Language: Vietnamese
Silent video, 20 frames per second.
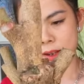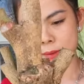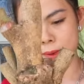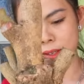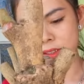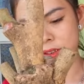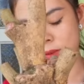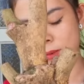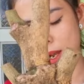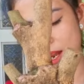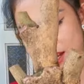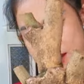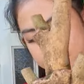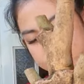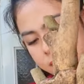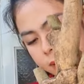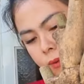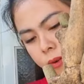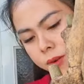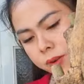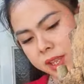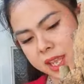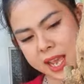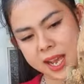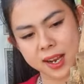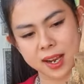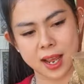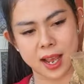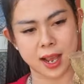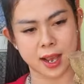cái mã số 3 này em giao lưu với giá
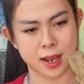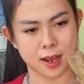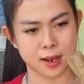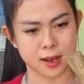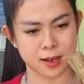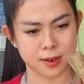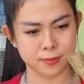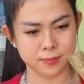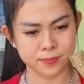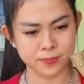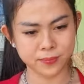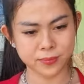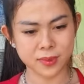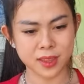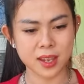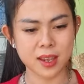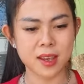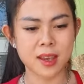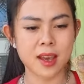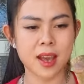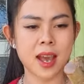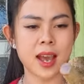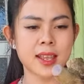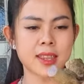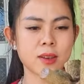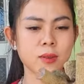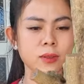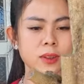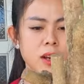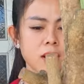là 2
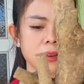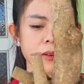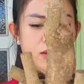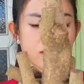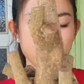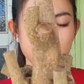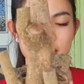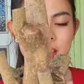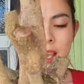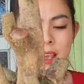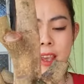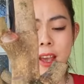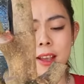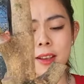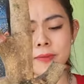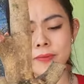triệu tư cô chú anh chị ơi